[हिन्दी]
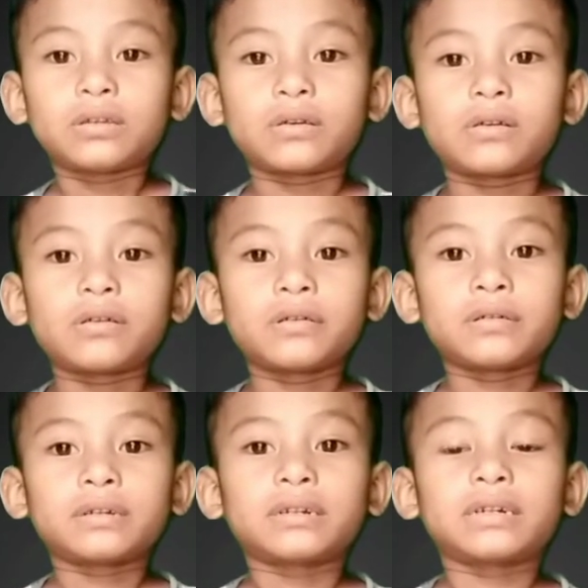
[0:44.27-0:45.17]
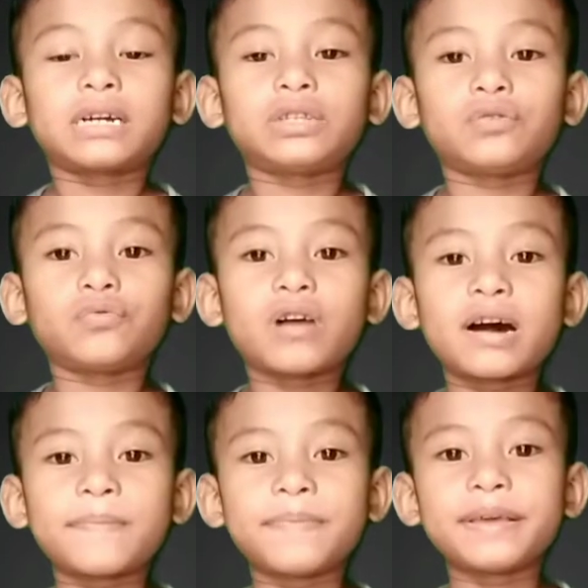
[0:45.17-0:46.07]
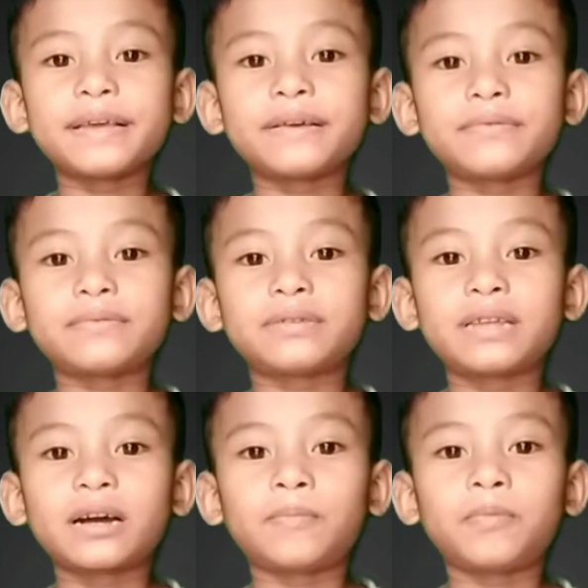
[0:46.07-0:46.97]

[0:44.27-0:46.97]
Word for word: तो कचुआ भी उस तक